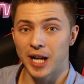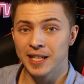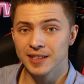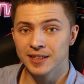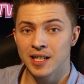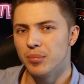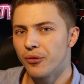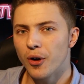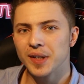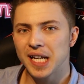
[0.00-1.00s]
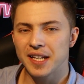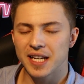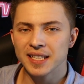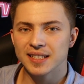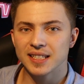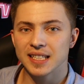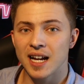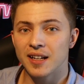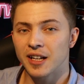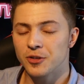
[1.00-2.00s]
retten, bevor wir dann nächstes
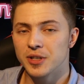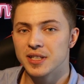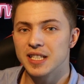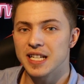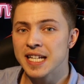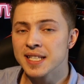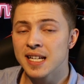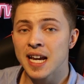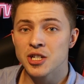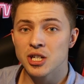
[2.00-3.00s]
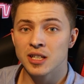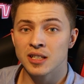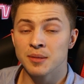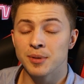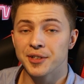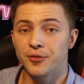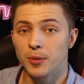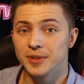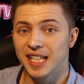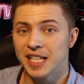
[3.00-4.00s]
Jahr natürlich die nächste
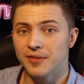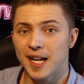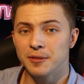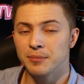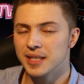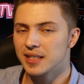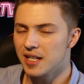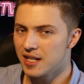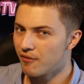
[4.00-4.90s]
HEDT-Plattform sehen werden mit